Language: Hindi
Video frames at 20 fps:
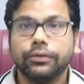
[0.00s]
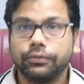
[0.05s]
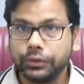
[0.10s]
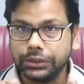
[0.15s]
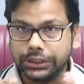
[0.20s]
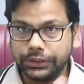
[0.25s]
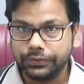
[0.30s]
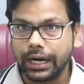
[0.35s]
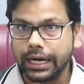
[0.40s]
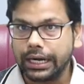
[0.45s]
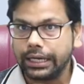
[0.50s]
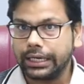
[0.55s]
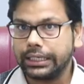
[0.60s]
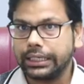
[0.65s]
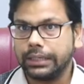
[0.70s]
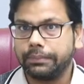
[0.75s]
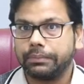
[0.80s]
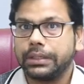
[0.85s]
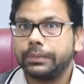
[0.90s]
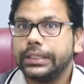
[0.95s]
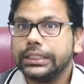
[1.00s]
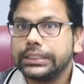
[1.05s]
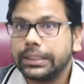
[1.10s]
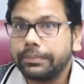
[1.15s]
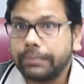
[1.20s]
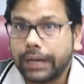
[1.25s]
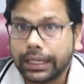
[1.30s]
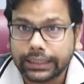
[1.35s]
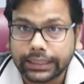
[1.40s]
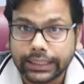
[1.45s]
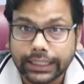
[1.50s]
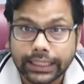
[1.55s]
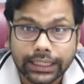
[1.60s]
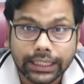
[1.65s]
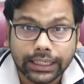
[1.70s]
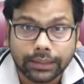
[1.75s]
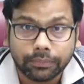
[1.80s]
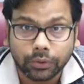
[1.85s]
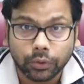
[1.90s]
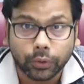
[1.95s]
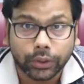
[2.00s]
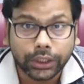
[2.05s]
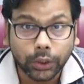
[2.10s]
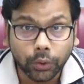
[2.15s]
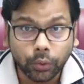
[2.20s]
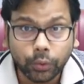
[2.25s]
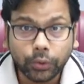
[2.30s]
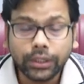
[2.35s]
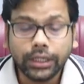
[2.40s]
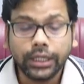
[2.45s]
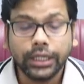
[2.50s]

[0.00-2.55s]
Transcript: फुजीवाड़ा का नंबर भी इसे मानते हैं हम लोग क्यों